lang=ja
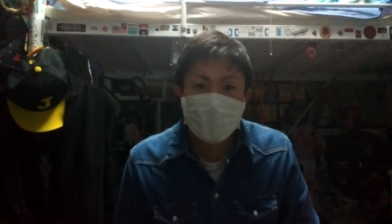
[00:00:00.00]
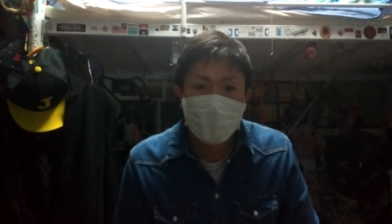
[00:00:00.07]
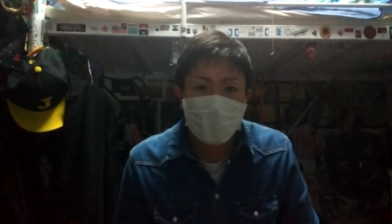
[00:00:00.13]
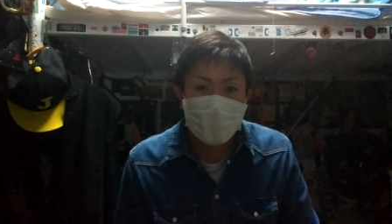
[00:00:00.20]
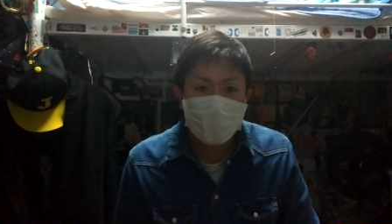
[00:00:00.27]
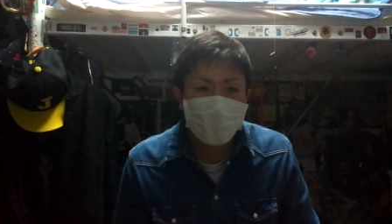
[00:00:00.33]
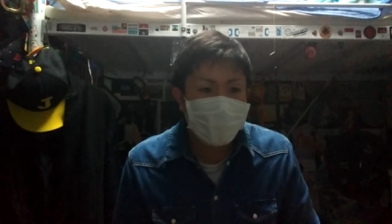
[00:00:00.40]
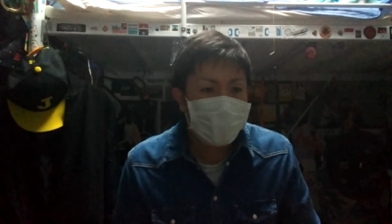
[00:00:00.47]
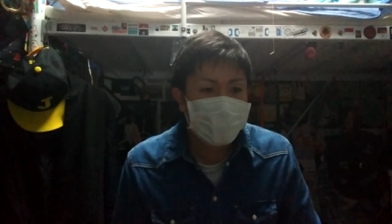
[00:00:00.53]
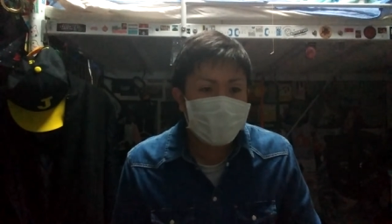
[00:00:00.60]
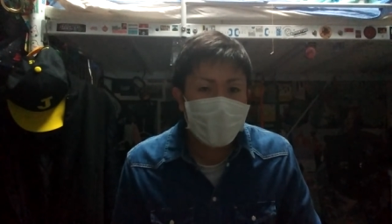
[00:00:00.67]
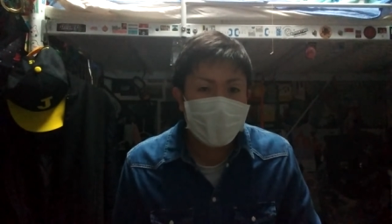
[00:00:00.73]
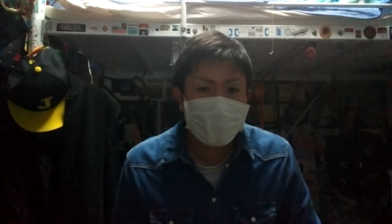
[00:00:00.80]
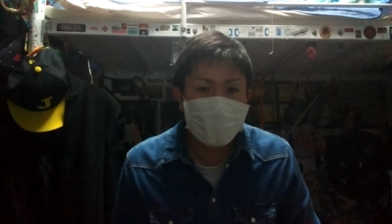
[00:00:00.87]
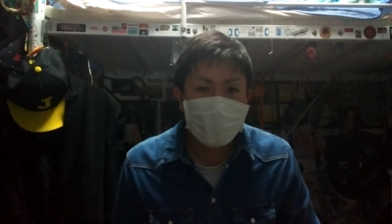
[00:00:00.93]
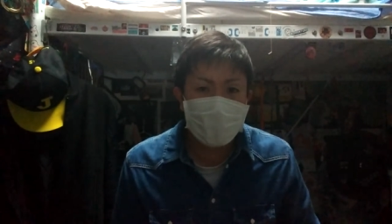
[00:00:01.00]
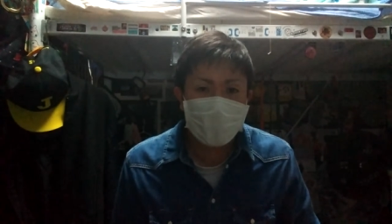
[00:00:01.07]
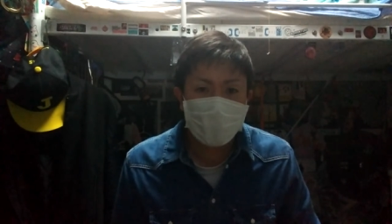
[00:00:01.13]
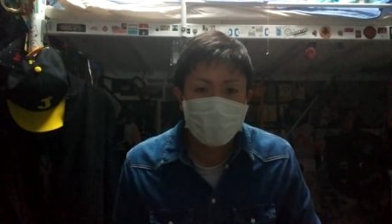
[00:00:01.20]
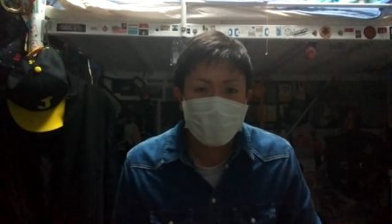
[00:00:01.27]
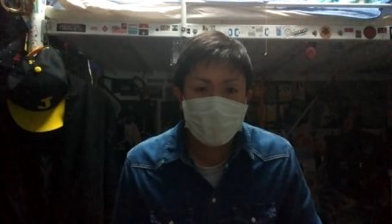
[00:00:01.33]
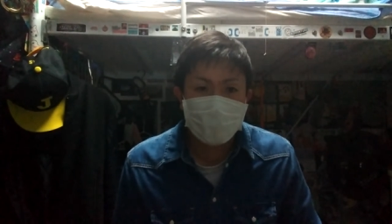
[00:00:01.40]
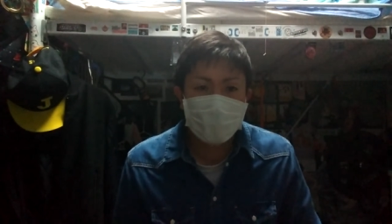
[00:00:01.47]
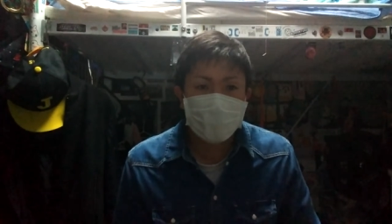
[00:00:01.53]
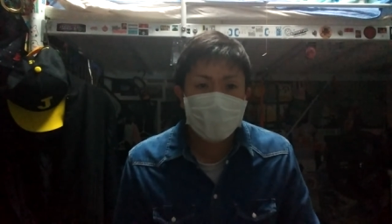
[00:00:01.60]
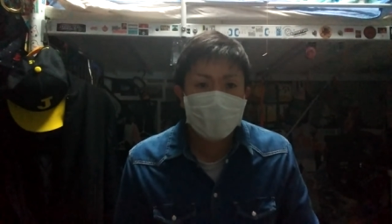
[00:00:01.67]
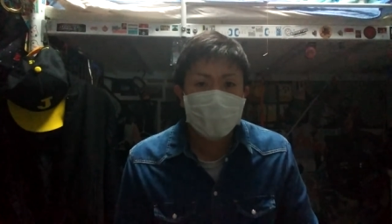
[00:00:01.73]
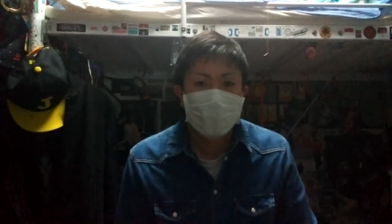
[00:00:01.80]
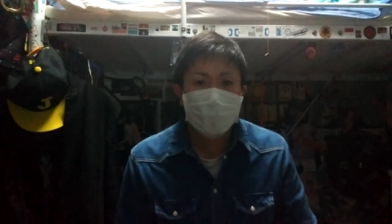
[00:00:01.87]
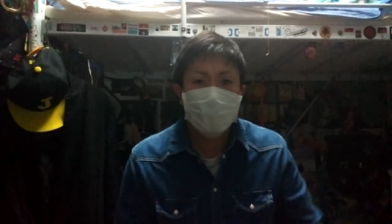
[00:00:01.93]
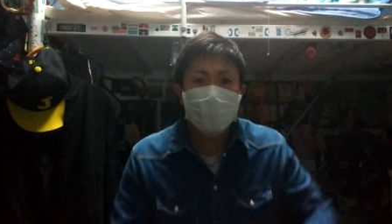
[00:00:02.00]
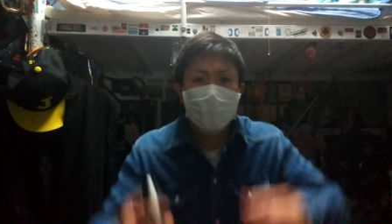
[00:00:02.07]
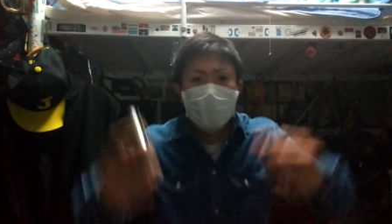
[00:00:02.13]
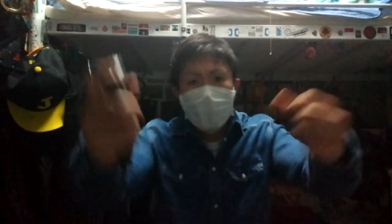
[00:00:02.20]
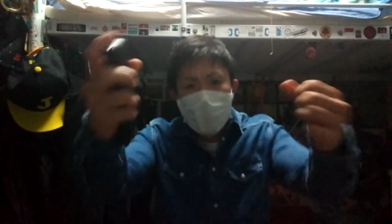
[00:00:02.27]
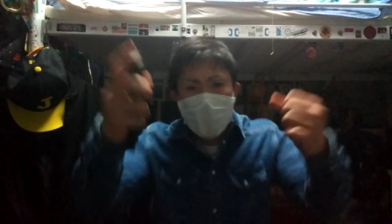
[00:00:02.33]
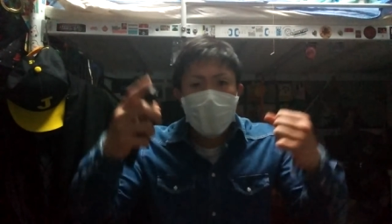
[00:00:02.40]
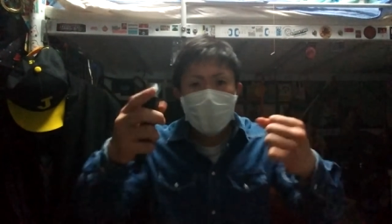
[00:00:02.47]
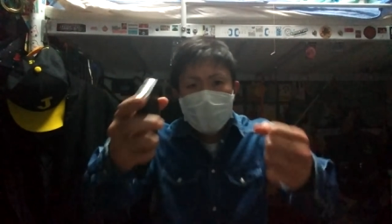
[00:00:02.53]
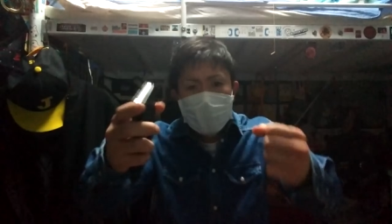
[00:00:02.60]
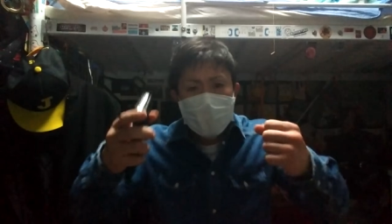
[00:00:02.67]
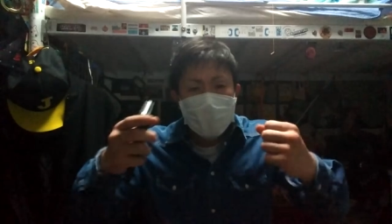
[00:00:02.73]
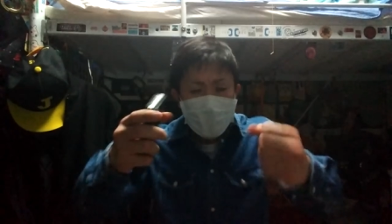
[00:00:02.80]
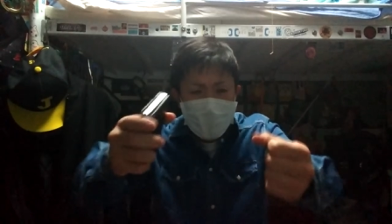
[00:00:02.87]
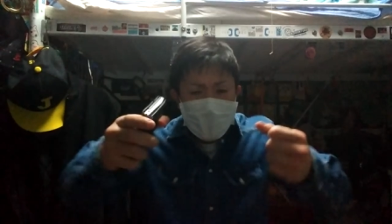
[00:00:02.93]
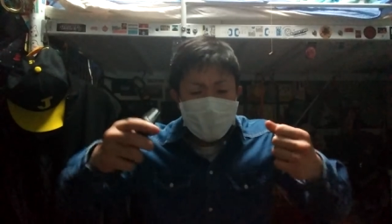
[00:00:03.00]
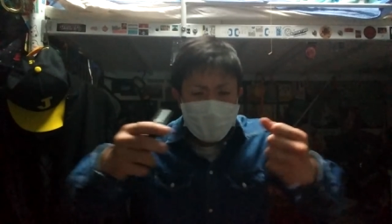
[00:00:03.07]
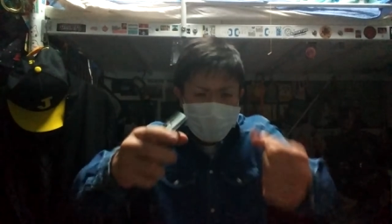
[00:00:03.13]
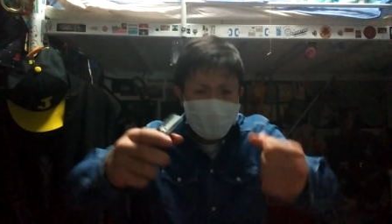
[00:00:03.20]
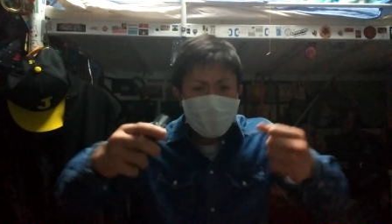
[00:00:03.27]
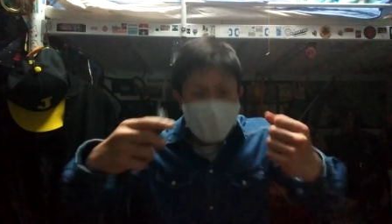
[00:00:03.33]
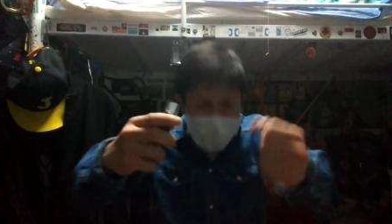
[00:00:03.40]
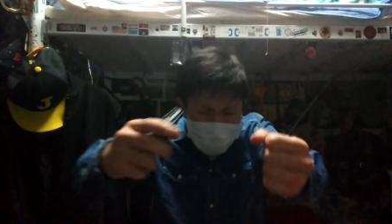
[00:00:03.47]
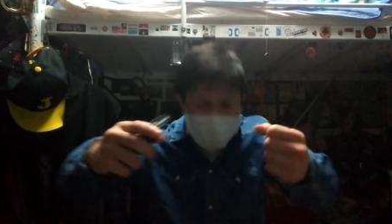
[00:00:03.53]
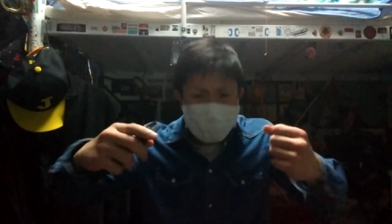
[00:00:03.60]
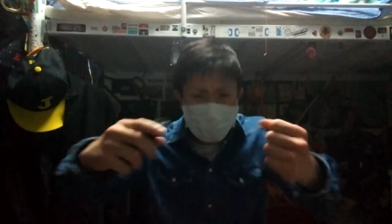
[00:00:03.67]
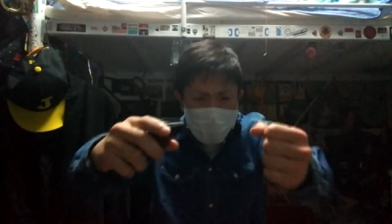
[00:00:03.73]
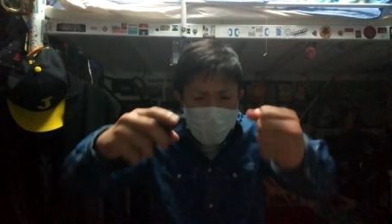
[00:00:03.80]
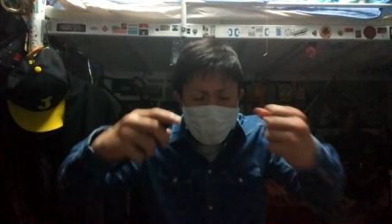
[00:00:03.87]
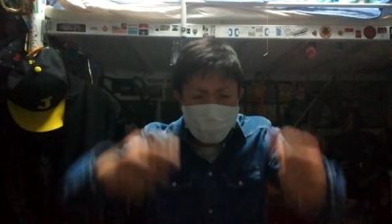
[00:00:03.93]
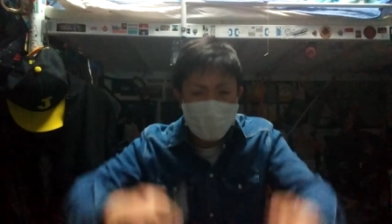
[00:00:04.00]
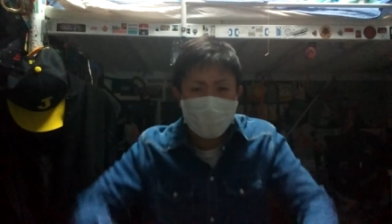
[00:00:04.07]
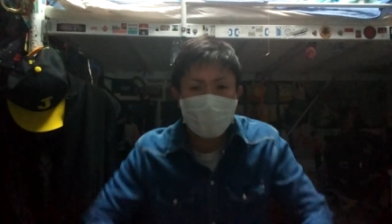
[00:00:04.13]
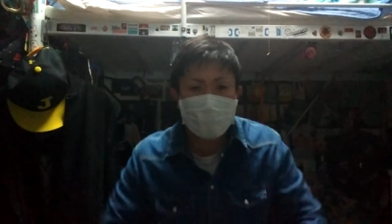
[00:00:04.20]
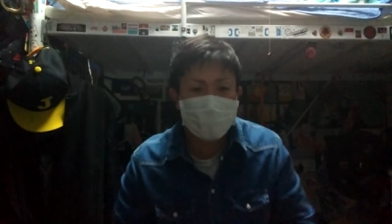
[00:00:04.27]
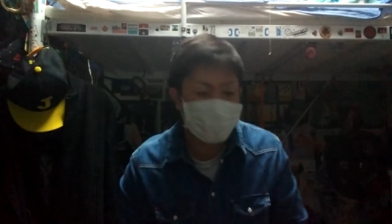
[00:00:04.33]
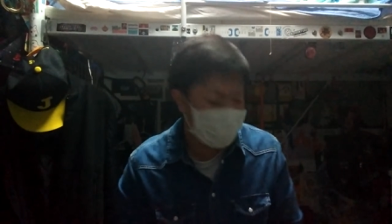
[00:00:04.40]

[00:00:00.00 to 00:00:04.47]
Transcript: ああ、あの、よう、海外映画とかである、あの、うえい新入りが来たぞみたいな感じで